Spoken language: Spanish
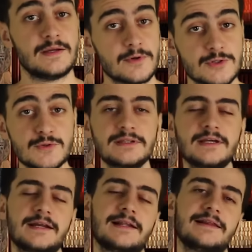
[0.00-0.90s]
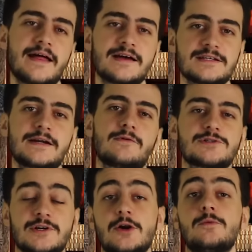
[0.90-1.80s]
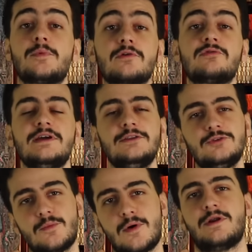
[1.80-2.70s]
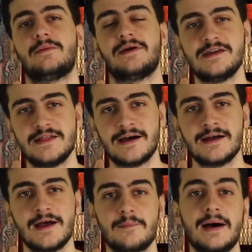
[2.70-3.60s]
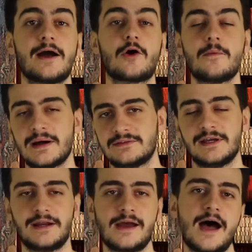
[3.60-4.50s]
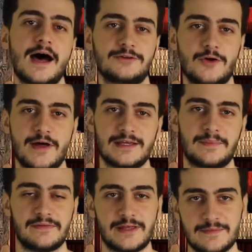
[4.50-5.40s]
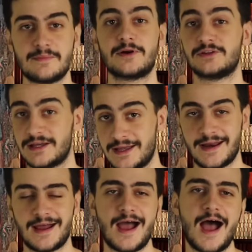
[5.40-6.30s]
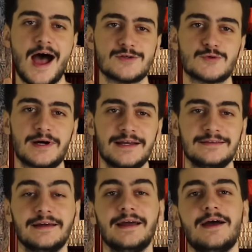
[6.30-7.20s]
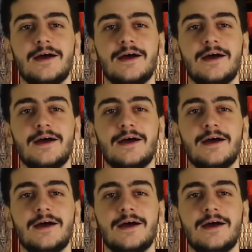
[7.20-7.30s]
Y por suerte, en el día de ayer Bolsonaro por fin tomó una medida para combatir a toda esta pandemia y proteger a su gente.